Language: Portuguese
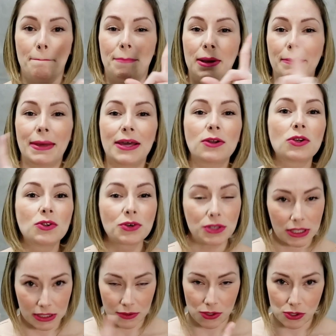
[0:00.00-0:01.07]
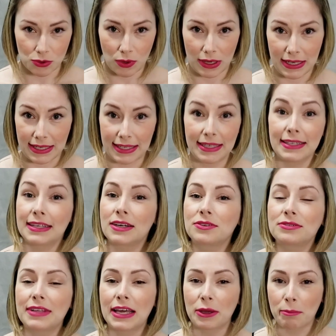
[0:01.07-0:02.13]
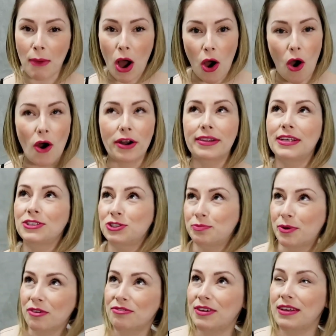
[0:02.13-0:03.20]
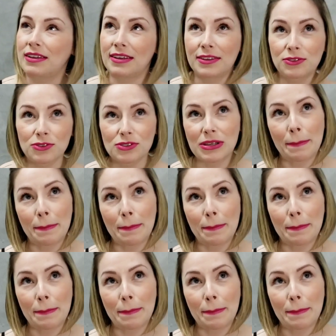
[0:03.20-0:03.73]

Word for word: Primeiro look que eu escolhi, não tem uma ordem de preferidos,